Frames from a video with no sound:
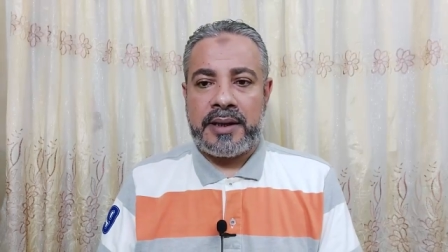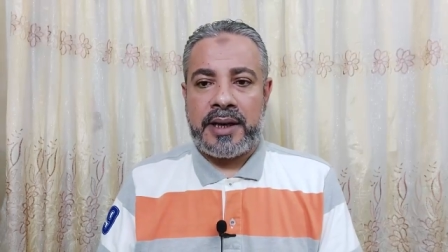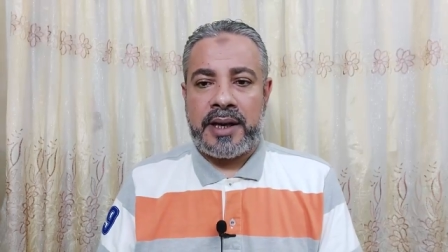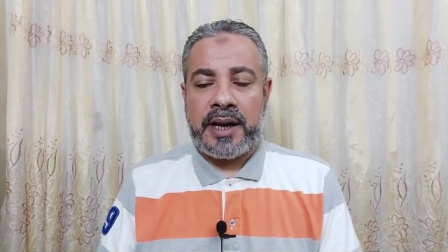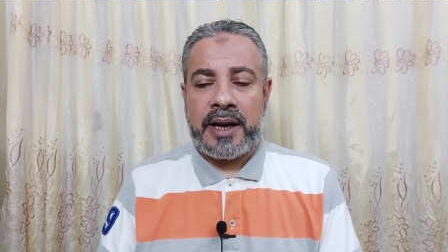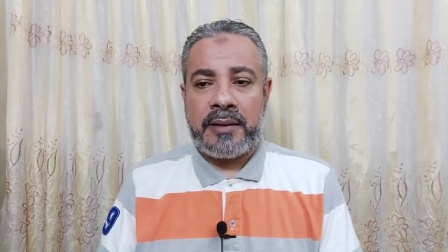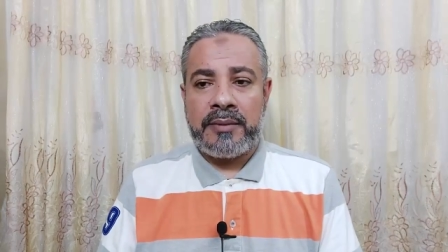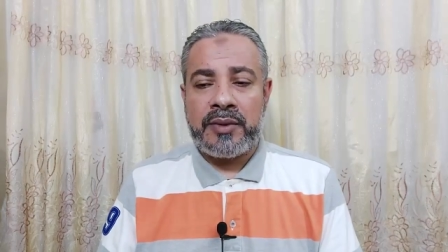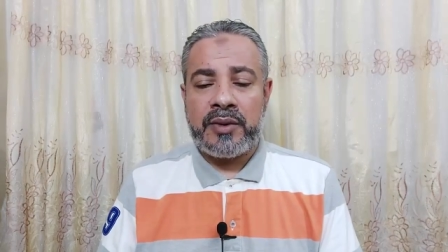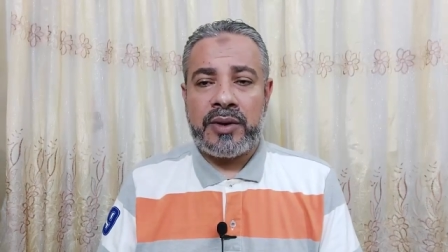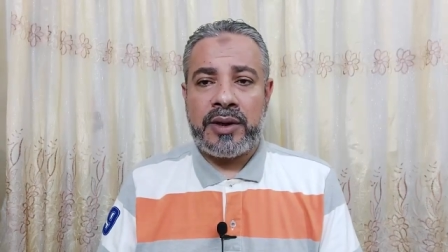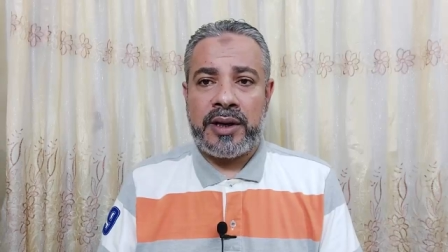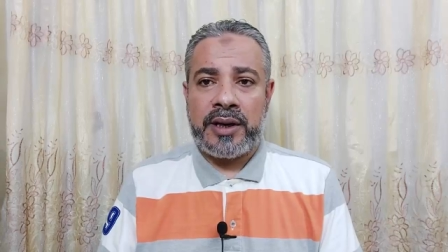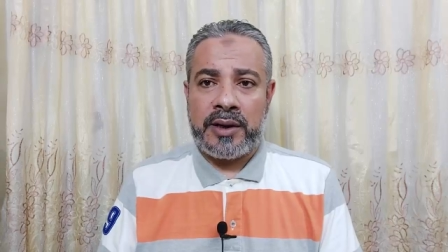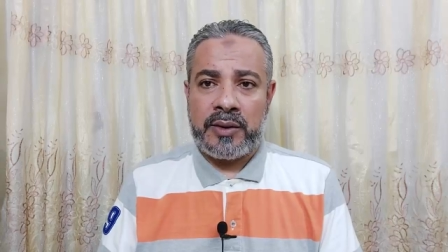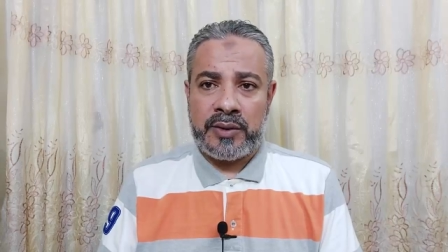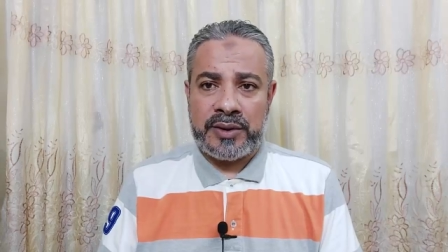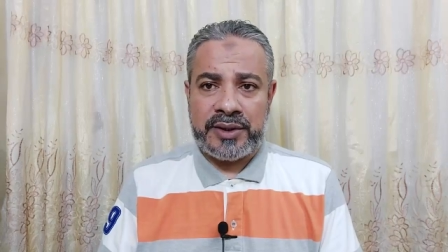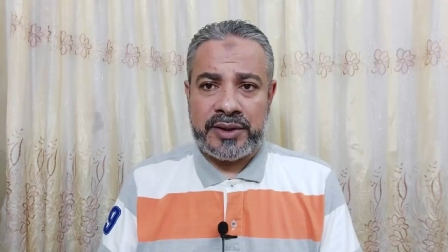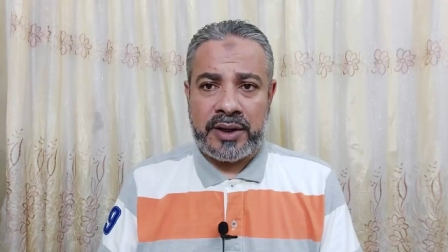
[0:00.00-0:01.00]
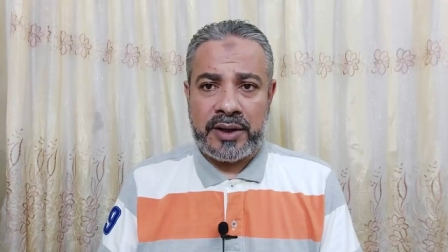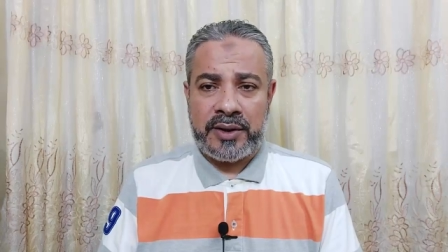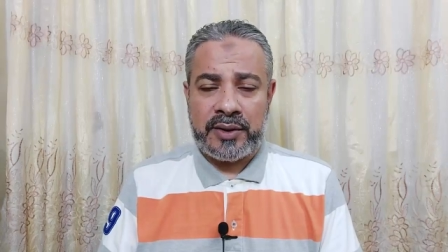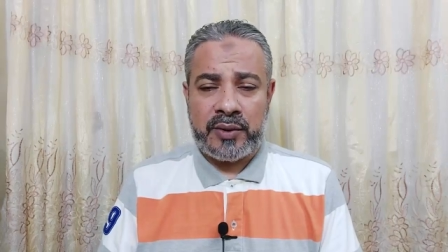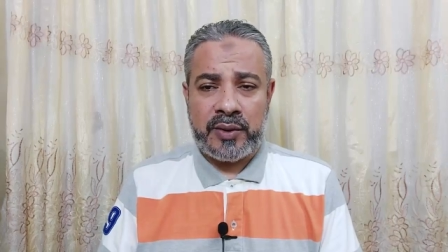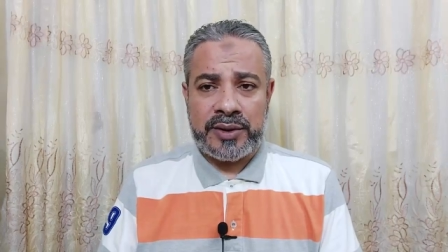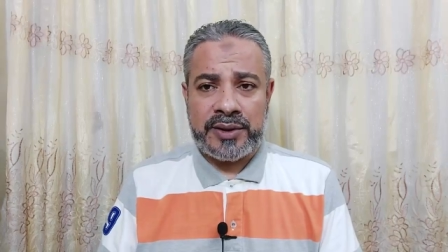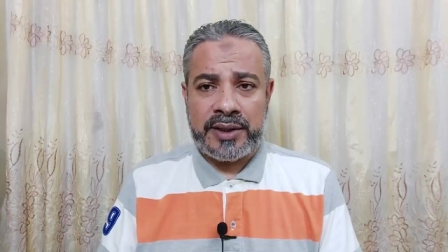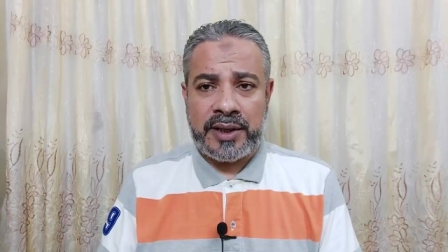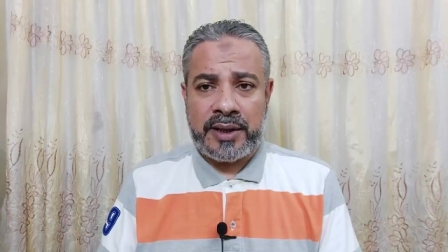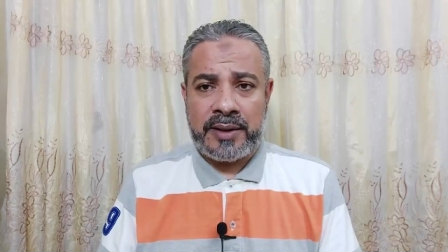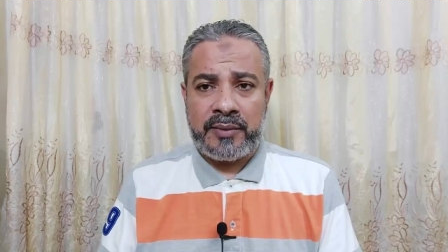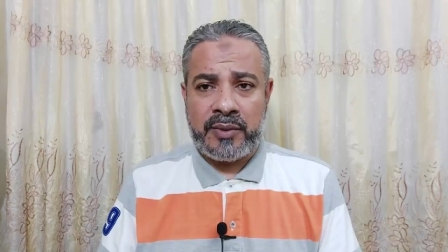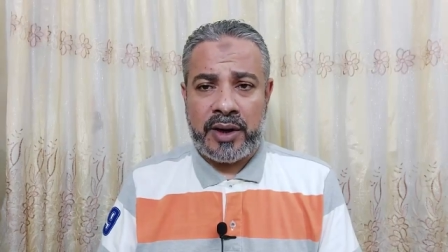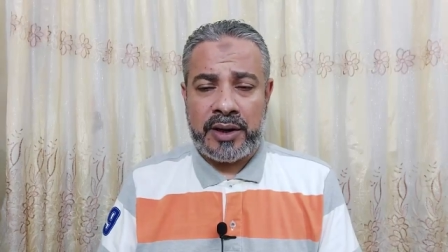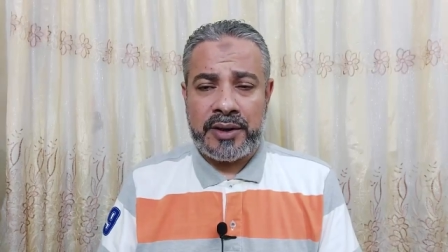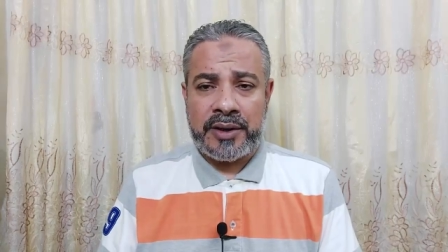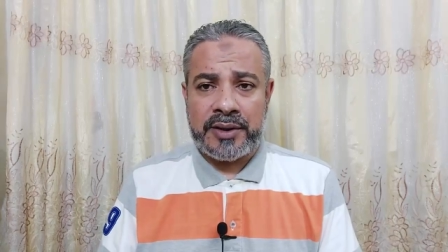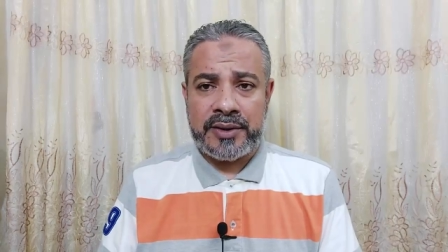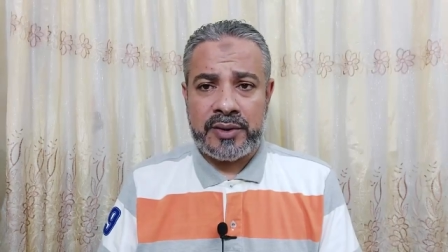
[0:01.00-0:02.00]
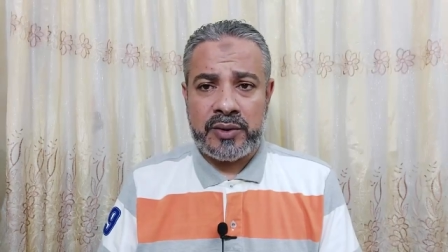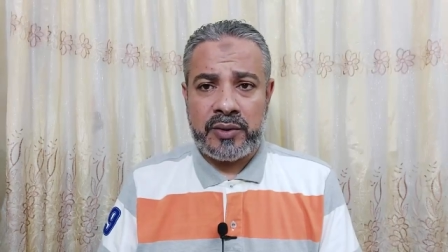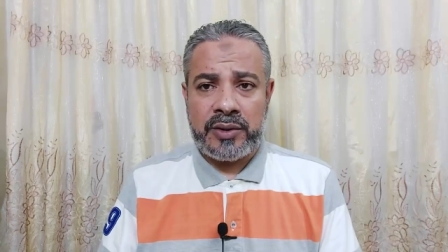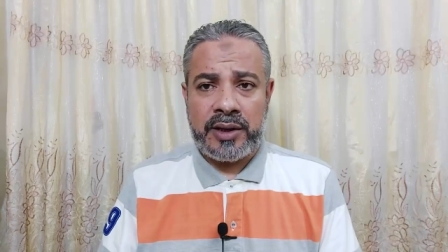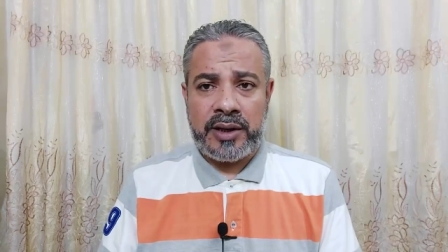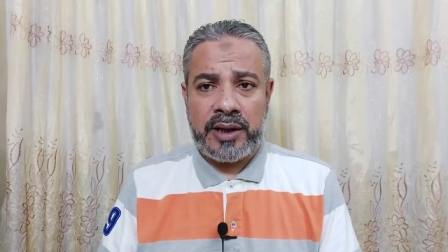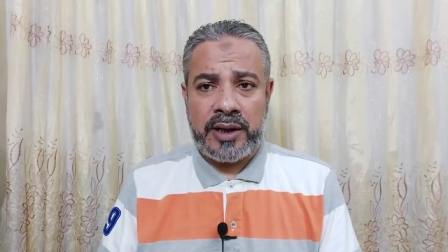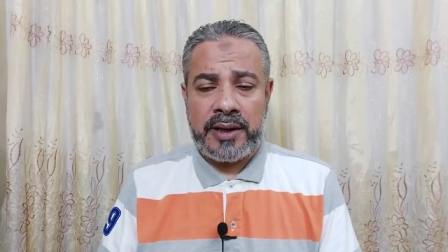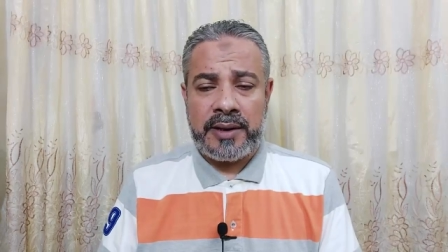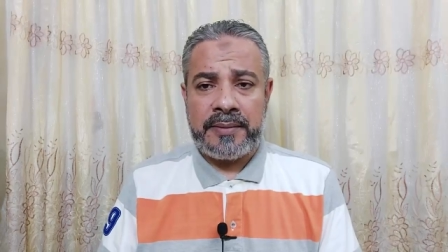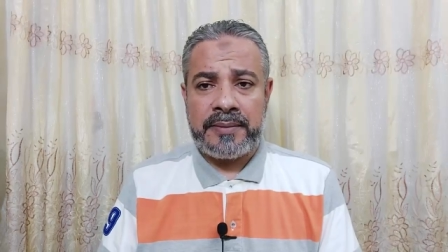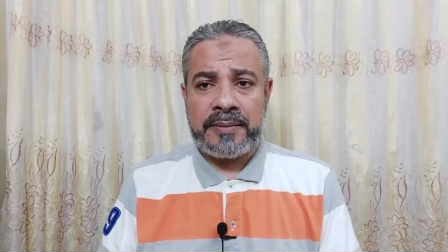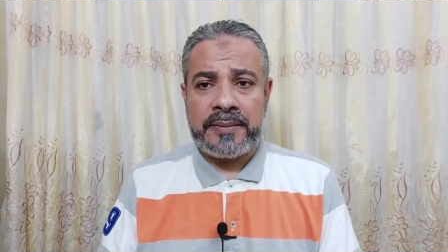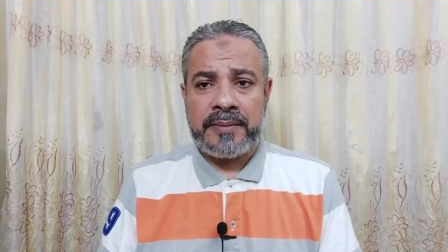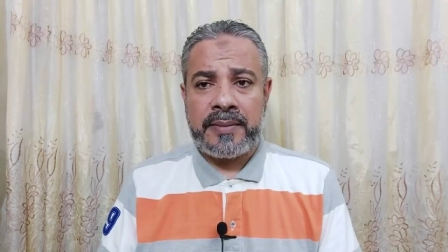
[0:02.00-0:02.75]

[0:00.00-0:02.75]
الحمد لله والصلاة والسلام على رسول الله